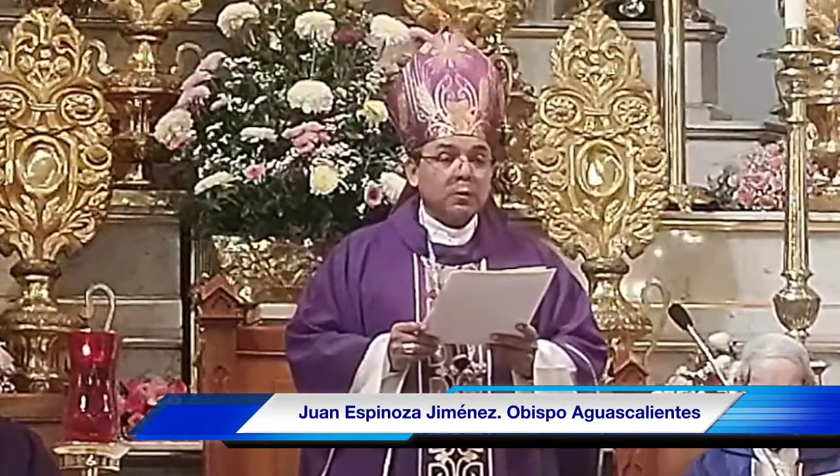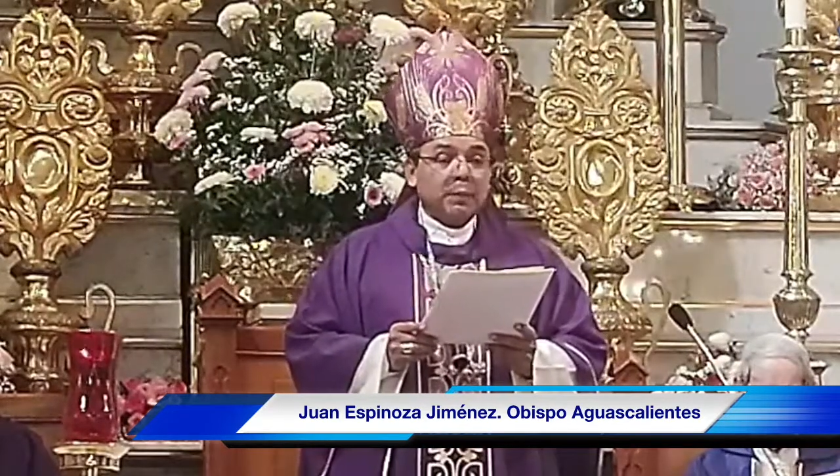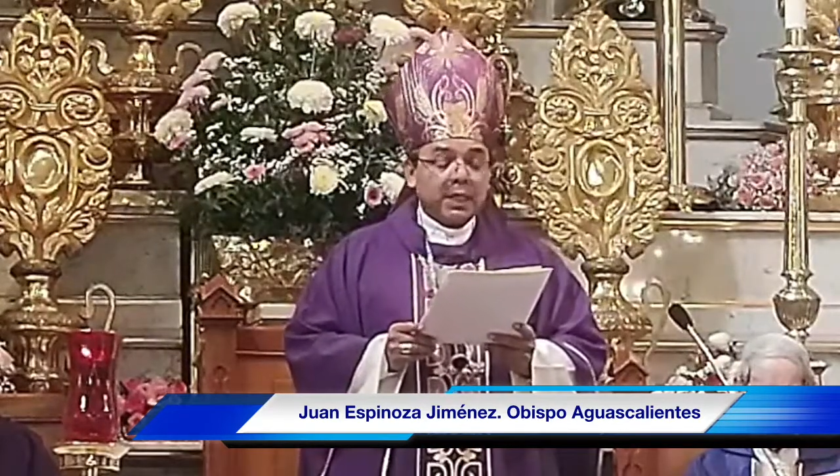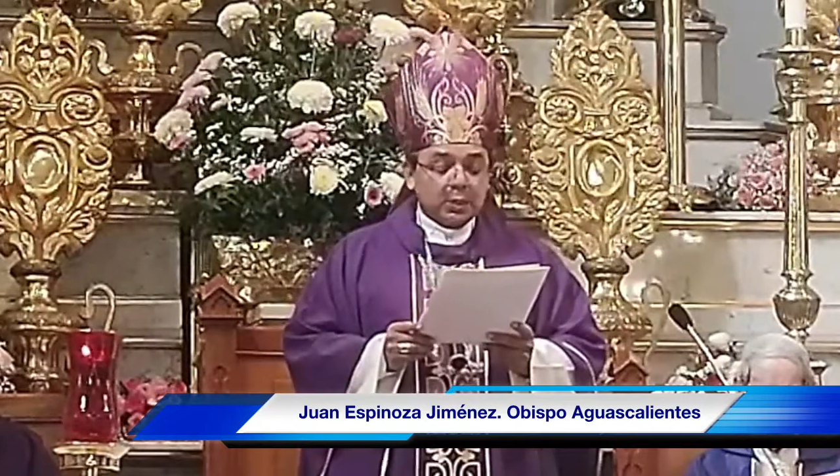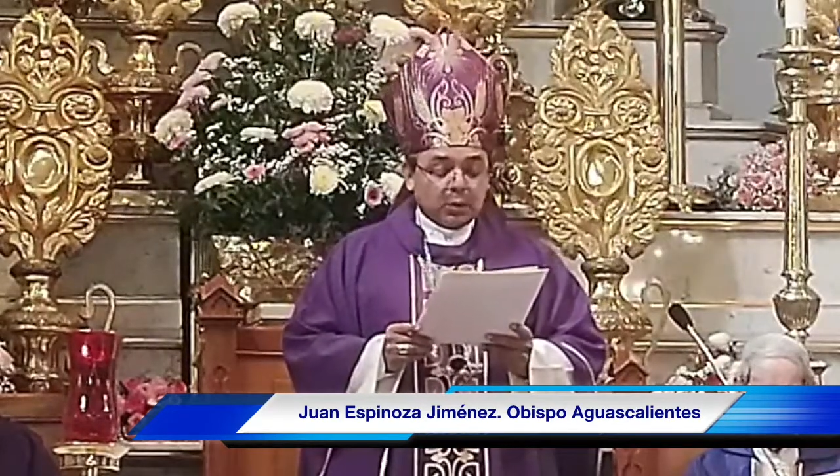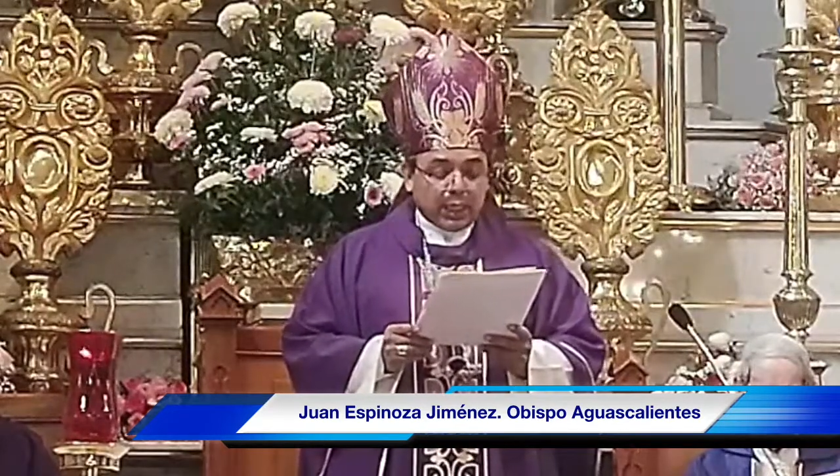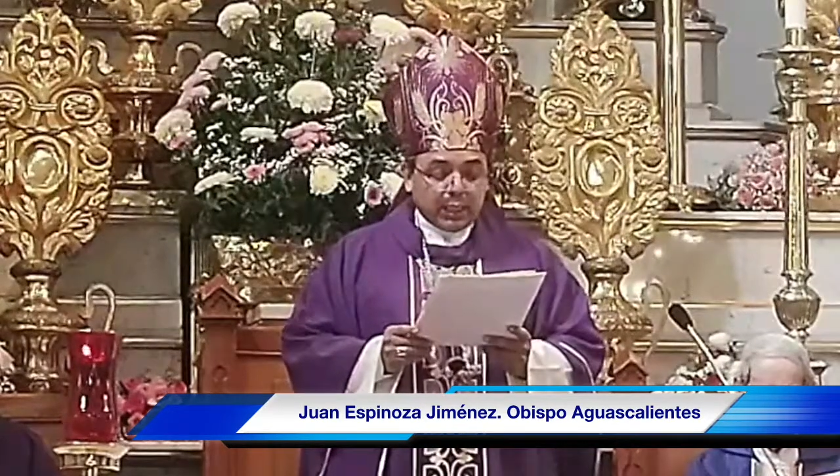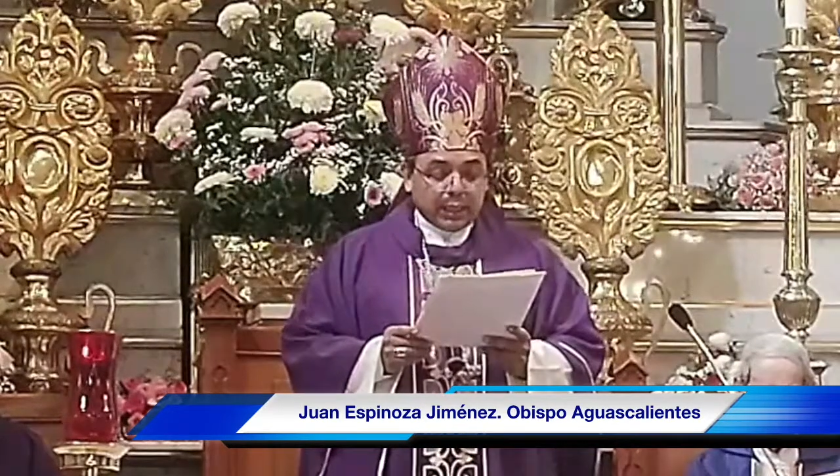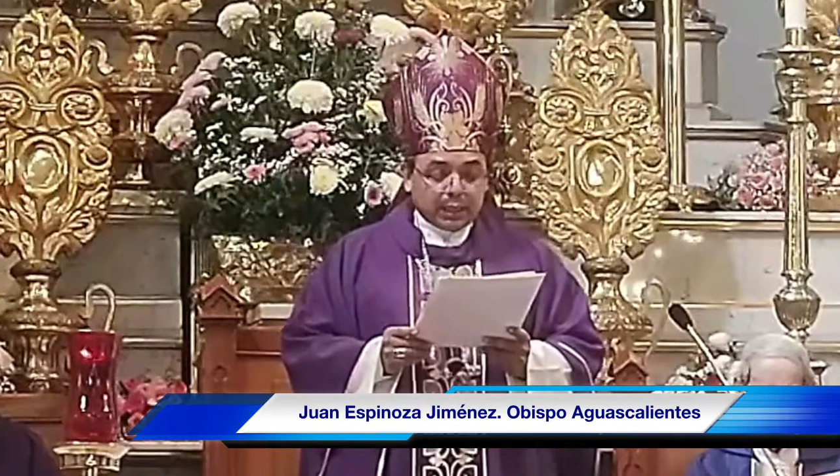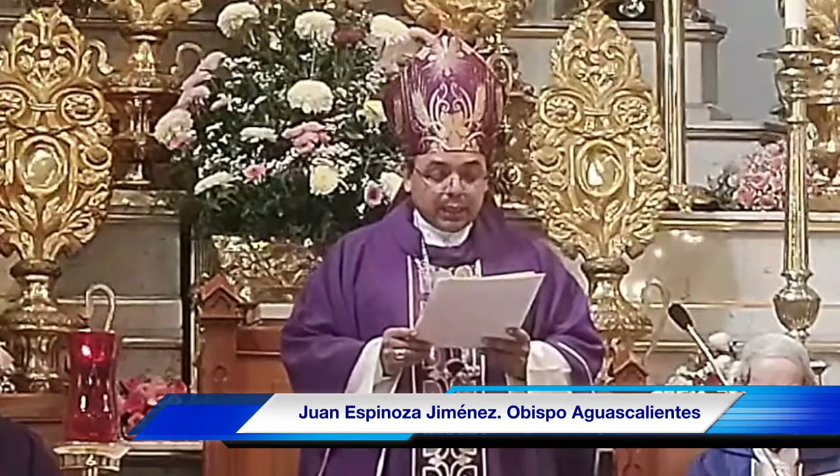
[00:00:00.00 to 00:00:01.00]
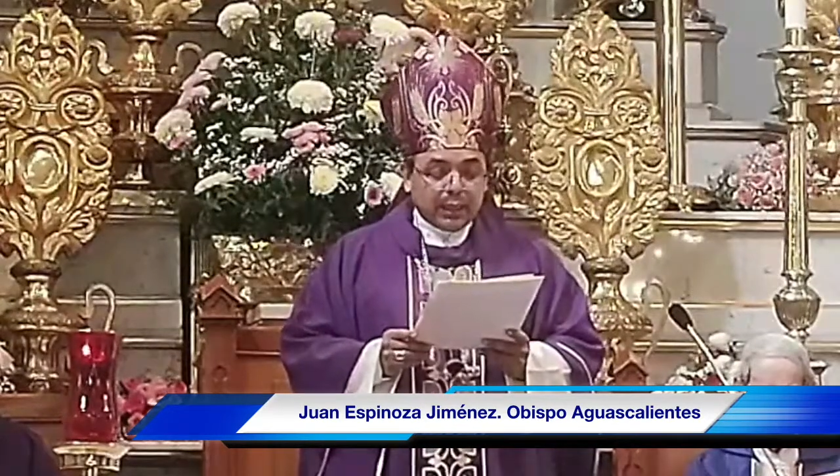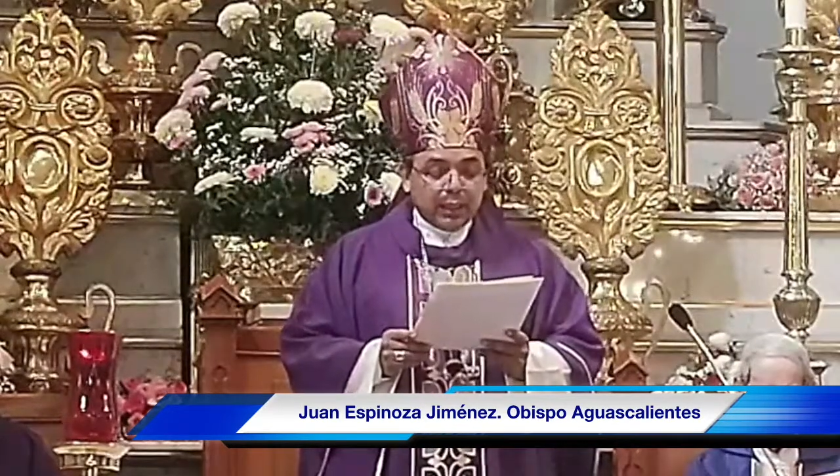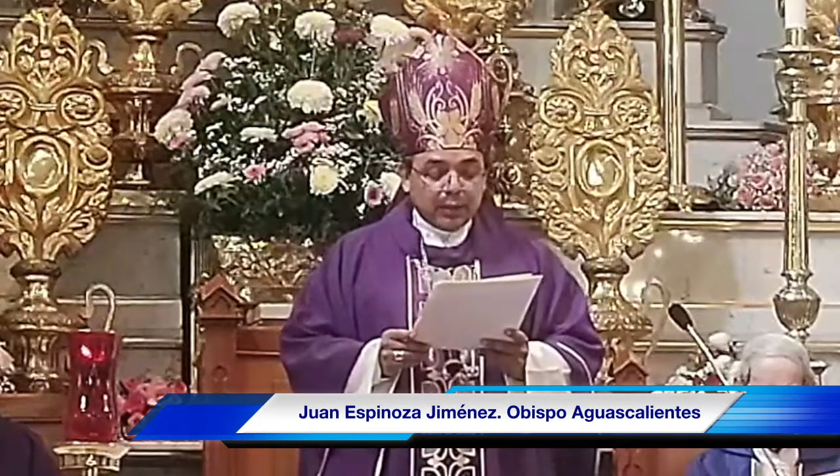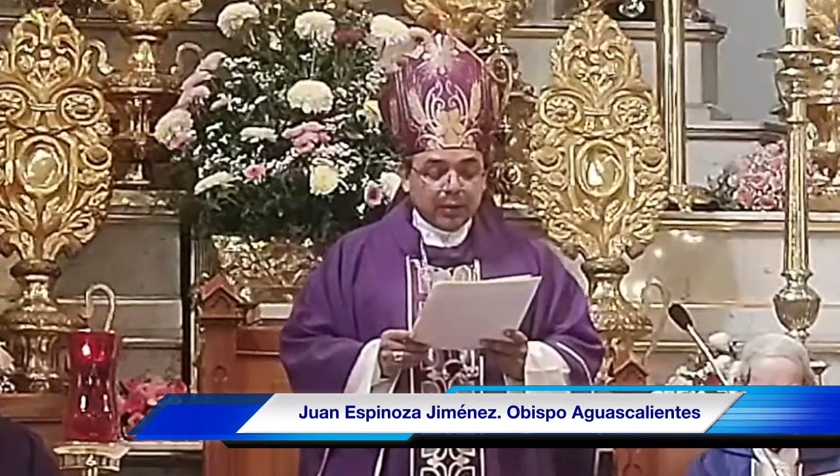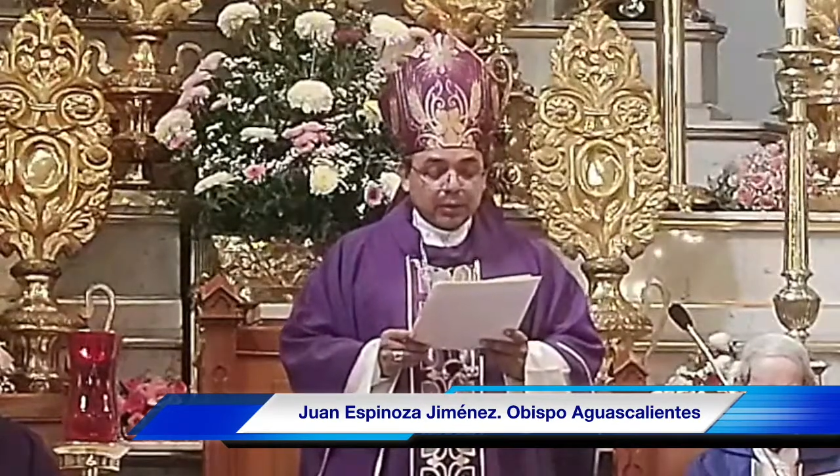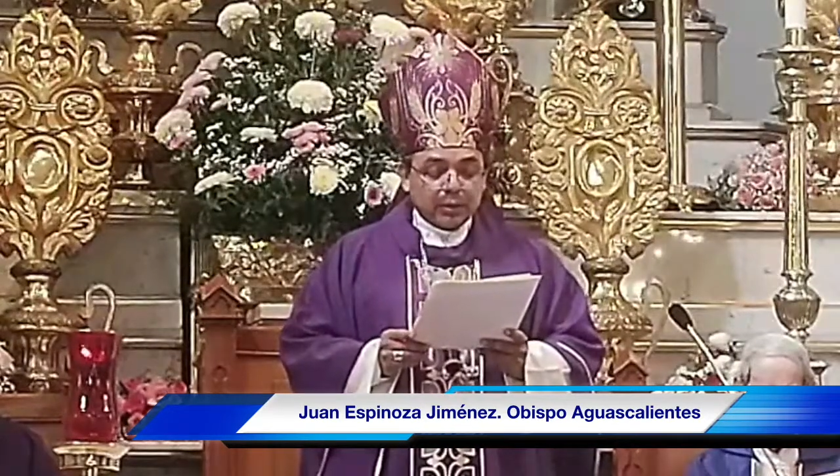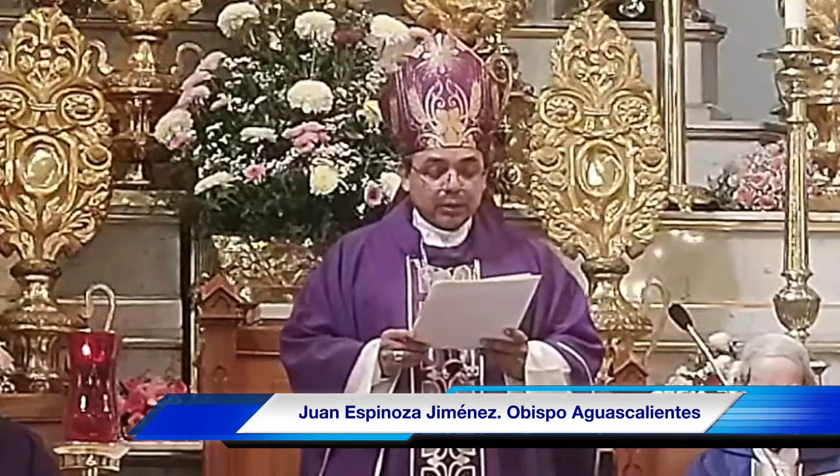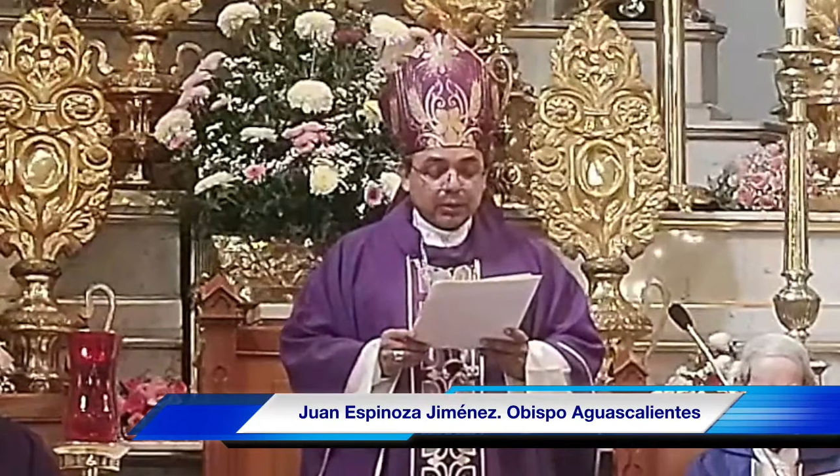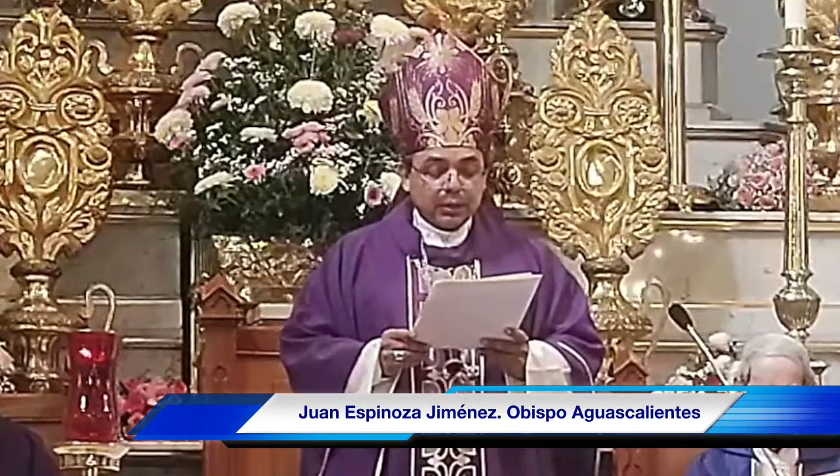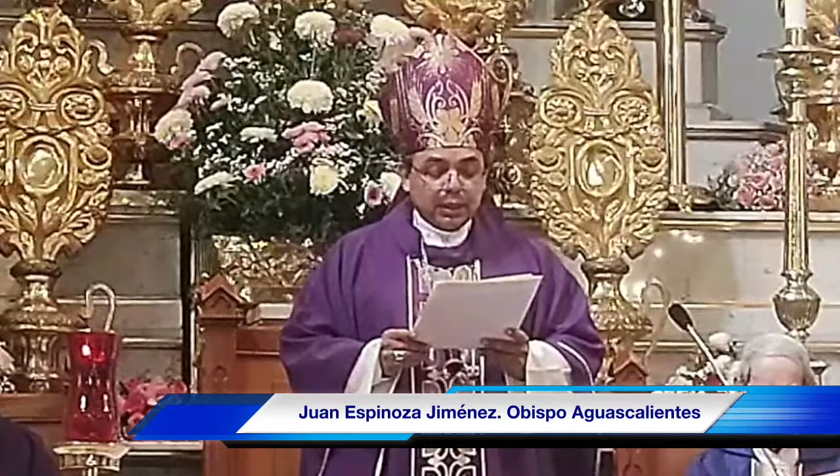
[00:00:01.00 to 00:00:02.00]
personajes religiosos,